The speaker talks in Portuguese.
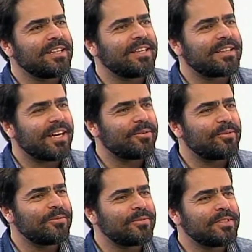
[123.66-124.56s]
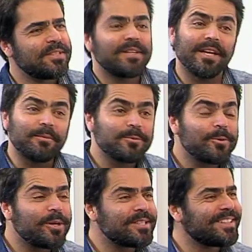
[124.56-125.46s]
e que está com Estreamos
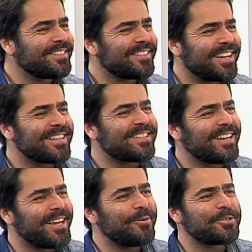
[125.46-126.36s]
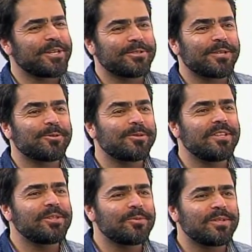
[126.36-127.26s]
hoje. A estreia, já, já, estou
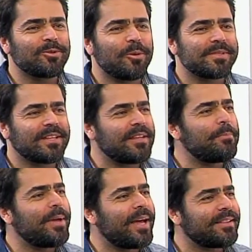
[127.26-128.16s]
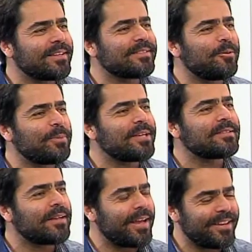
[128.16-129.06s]
sentindo os sintomas da TPE, atenção para a
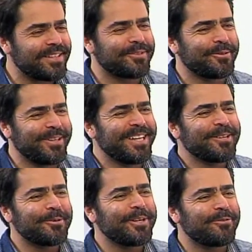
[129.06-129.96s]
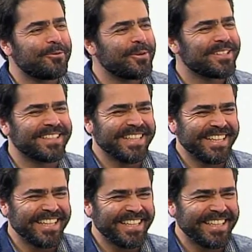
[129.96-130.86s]
estreia, já estou tô, tô, nervoso. o, o,